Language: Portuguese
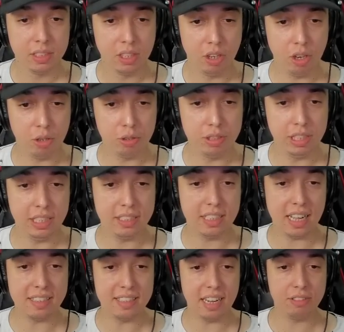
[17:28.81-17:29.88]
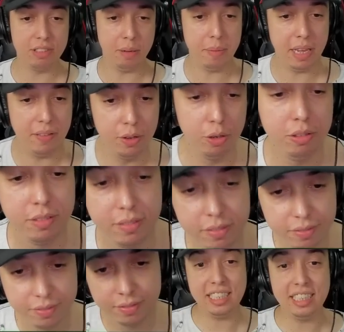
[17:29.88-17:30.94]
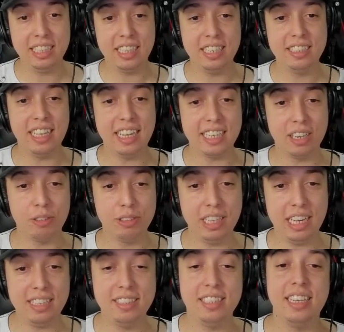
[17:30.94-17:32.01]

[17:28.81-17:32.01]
Ó, gostei do casaco também, viu? E, e sabe o que acontece?